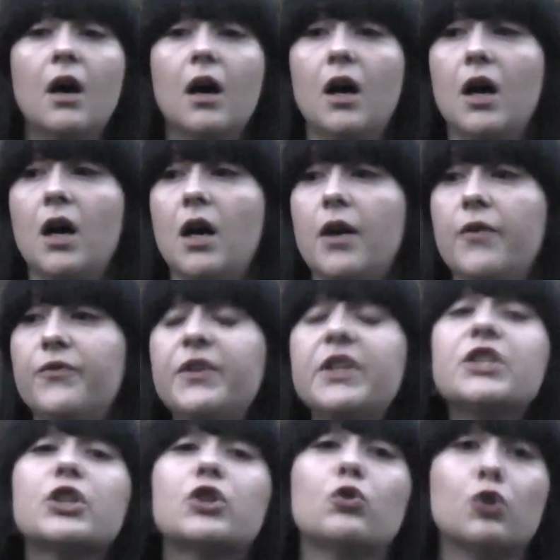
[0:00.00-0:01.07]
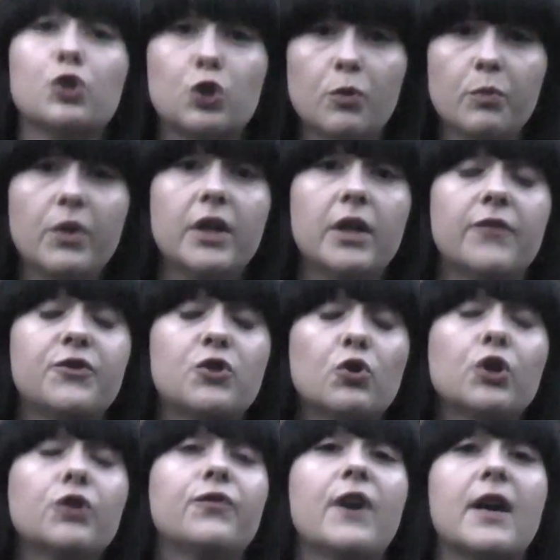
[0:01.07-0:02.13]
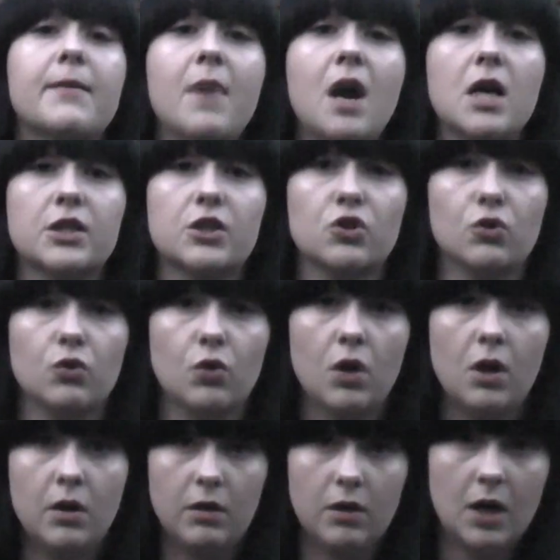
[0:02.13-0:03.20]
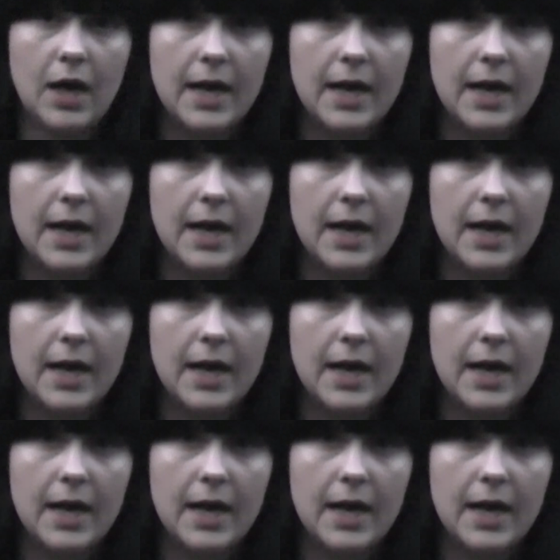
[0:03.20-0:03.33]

э, видят то, что мы всю информацию э,